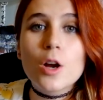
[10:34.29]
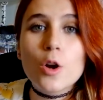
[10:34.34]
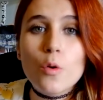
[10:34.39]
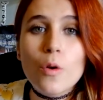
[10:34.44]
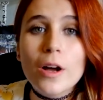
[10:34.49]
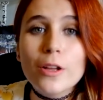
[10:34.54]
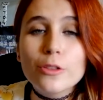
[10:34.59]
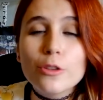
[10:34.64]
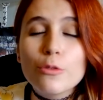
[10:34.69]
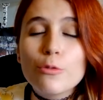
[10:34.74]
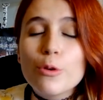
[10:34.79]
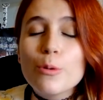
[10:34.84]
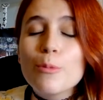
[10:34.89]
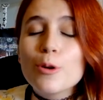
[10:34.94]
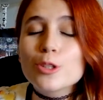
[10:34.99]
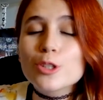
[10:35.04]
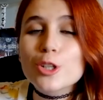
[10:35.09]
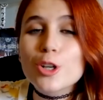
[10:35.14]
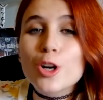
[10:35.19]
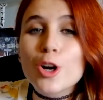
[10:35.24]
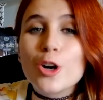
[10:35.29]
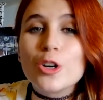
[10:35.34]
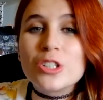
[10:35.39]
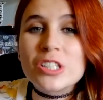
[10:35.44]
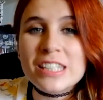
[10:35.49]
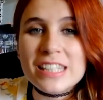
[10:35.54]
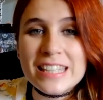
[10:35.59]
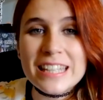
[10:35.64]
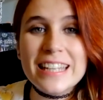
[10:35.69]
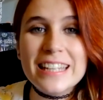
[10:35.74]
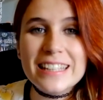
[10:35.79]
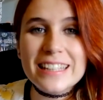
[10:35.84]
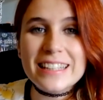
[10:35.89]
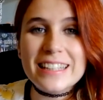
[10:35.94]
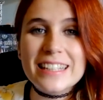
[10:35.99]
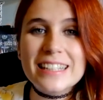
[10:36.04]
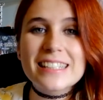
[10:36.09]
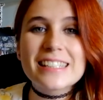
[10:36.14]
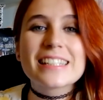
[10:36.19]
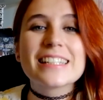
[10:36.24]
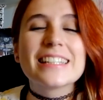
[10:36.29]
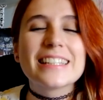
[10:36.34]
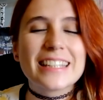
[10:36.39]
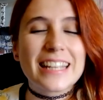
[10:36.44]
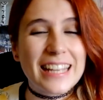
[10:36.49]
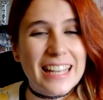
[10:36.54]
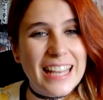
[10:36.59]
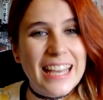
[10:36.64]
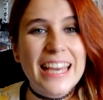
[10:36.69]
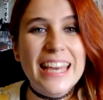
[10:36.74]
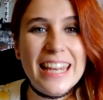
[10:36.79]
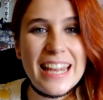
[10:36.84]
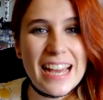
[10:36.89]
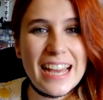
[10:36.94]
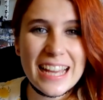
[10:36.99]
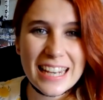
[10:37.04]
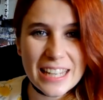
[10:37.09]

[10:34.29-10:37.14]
cuando fuimos conscientes de que era